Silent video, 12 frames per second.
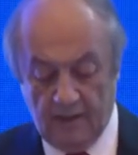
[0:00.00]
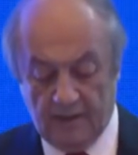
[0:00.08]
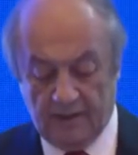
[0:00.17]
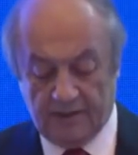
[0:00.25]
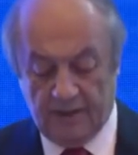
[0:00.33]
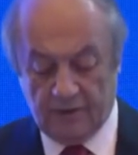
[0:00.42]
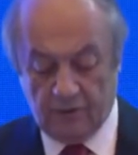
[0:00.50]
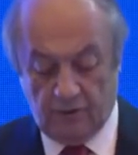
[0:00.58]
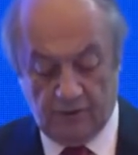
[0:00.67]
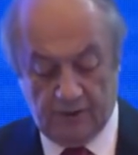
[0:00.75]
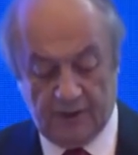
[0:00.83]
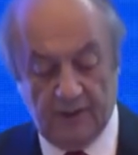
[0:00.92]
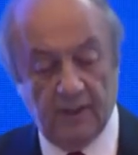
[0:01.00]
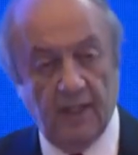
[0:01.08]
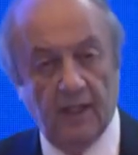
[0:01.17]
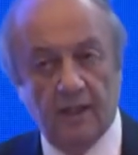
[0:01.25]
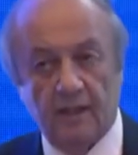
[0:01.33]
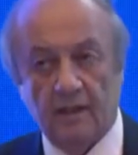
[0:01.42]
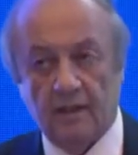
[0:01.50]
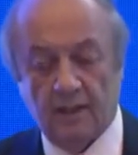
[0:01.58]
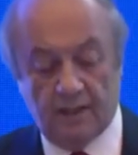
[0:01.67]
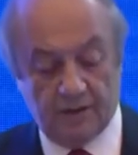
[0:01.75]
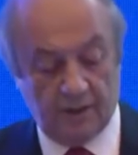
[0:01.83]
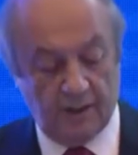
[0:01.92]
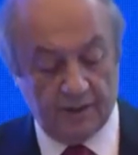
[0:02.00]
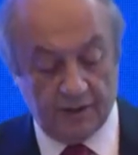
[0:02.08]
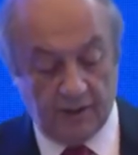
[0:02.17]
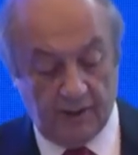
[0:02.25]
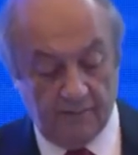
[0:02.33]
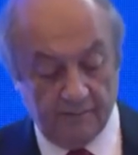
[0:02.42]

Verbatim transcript: resesyon riskiyle karşı karşıya.